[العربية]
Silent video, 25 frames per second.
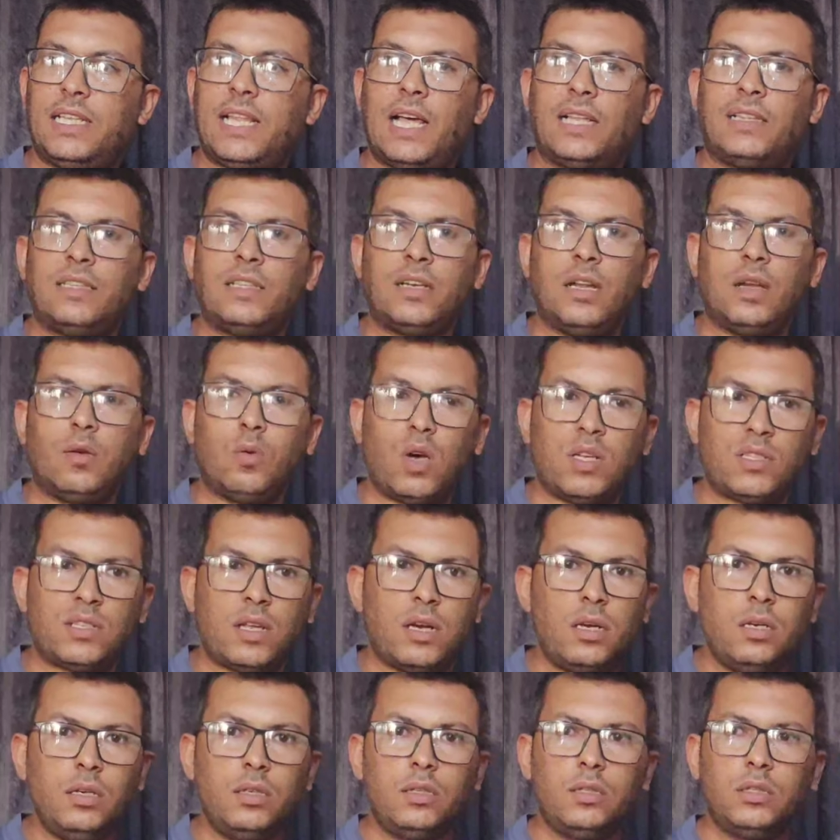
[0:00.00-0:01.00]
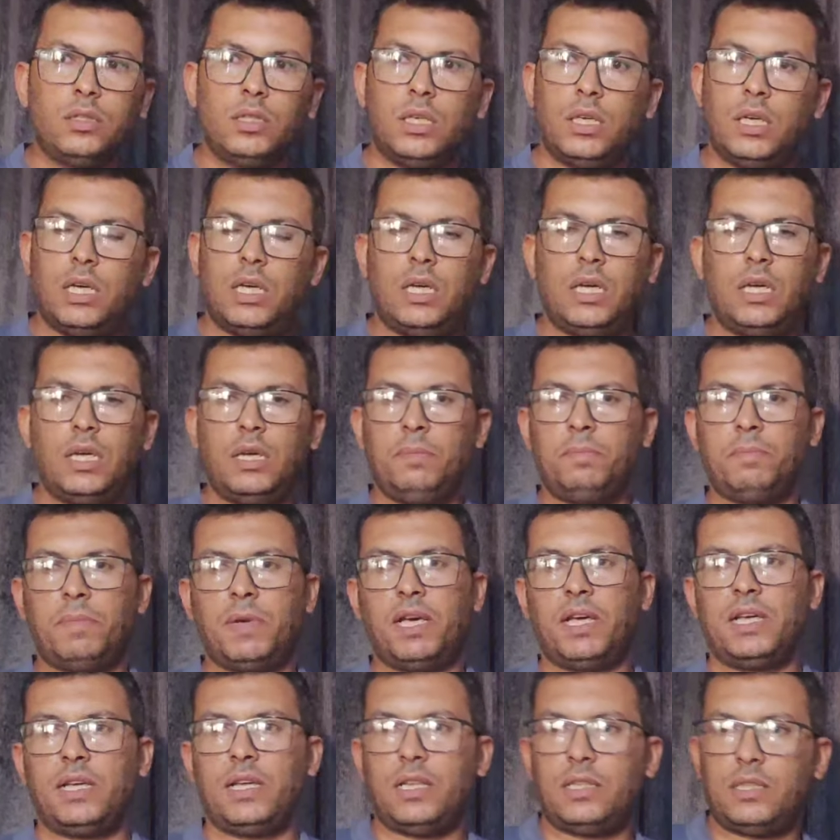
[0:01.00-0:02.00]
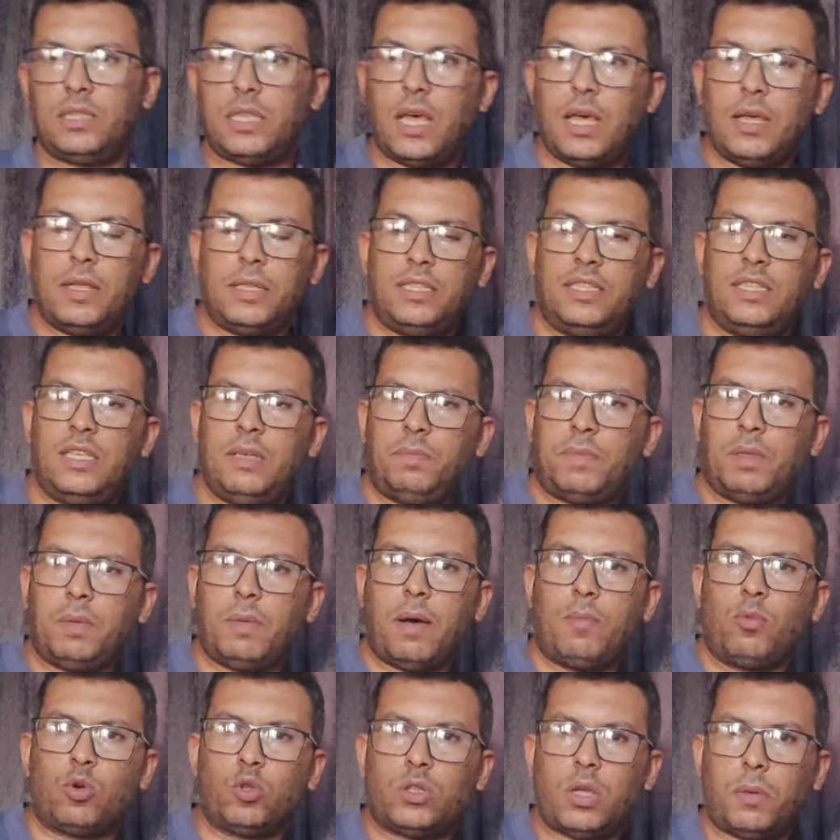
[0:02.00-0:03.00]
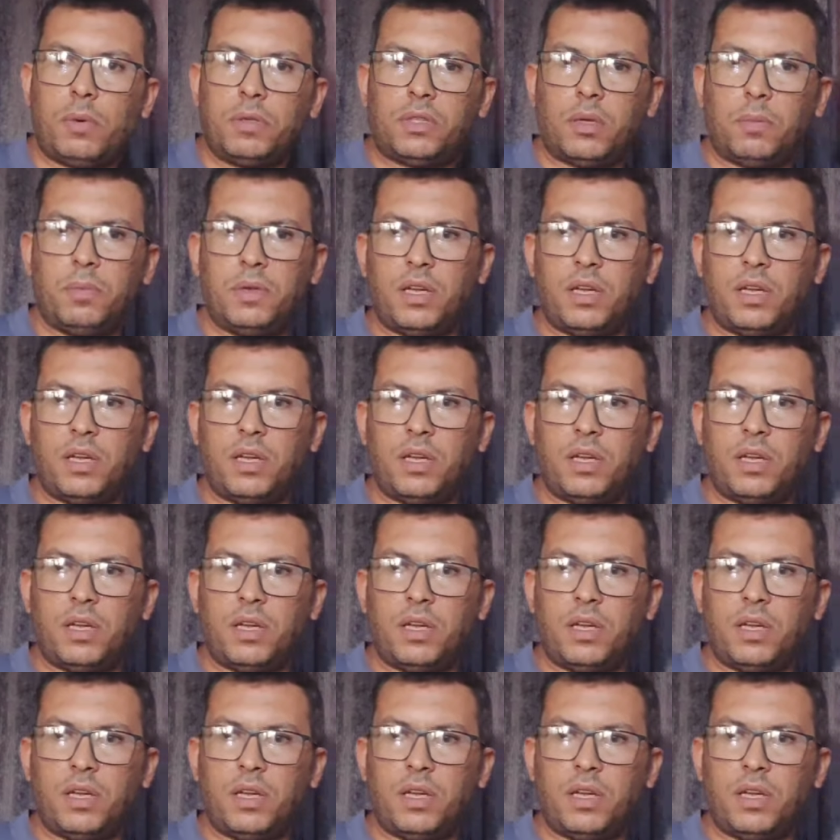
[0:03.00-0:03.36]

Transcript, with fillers: كده عندنا الوزره اما دي بتبقى مرتبطه